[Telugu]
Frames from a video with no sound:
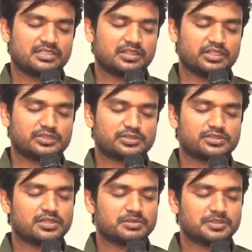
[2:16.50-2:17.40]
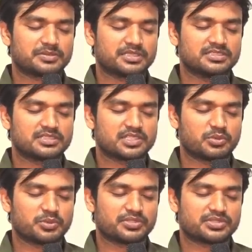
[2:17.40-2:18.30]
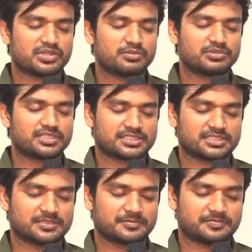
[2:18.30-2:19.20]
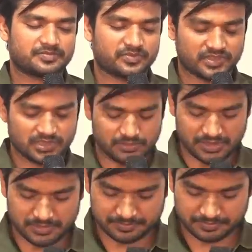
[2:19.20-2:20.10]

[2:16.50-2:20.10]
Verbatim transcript: క్రీస్తున్నామని ప్రార్థన సమర్పిస్తున్నాం తండ్రి అబ్బాయి